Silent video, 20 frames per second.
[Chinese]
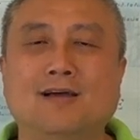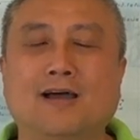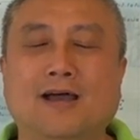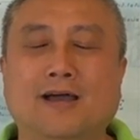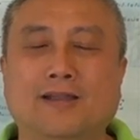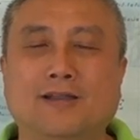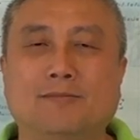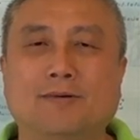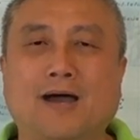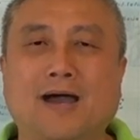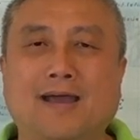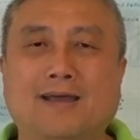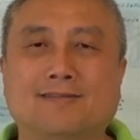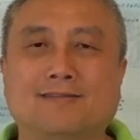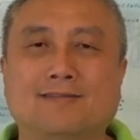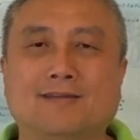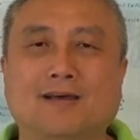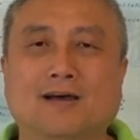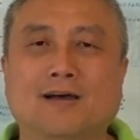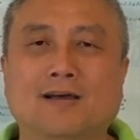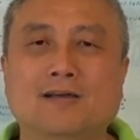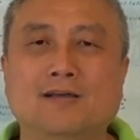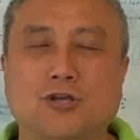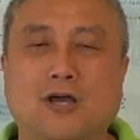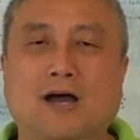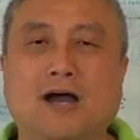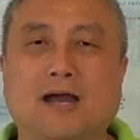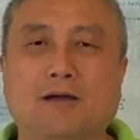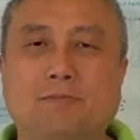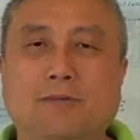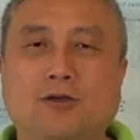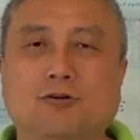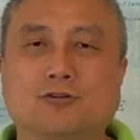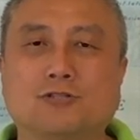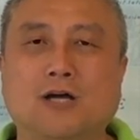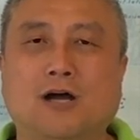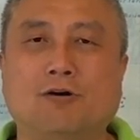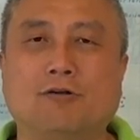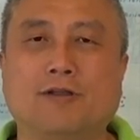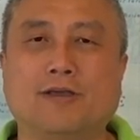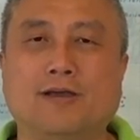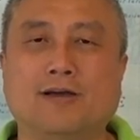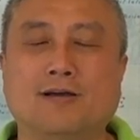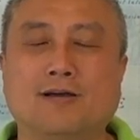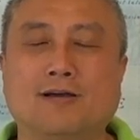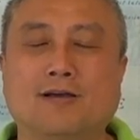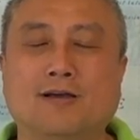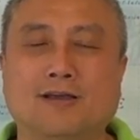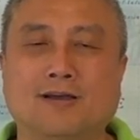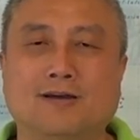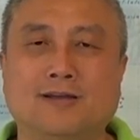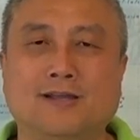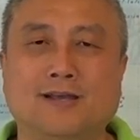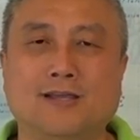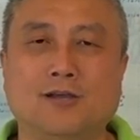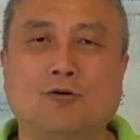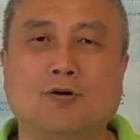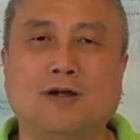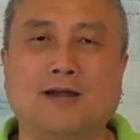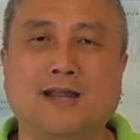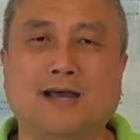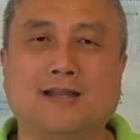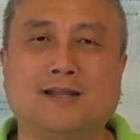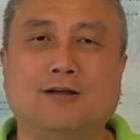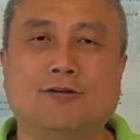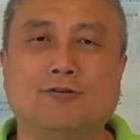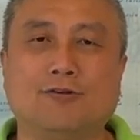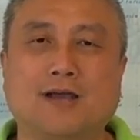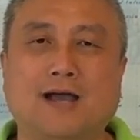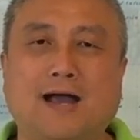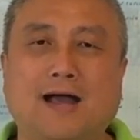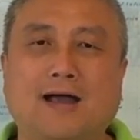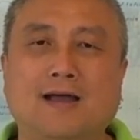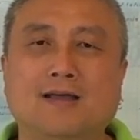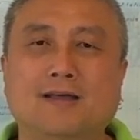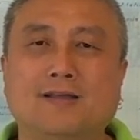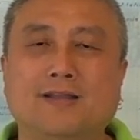呃，那么孩子呢，只要还没有超龄，可以和他一块儿拿到绿卡，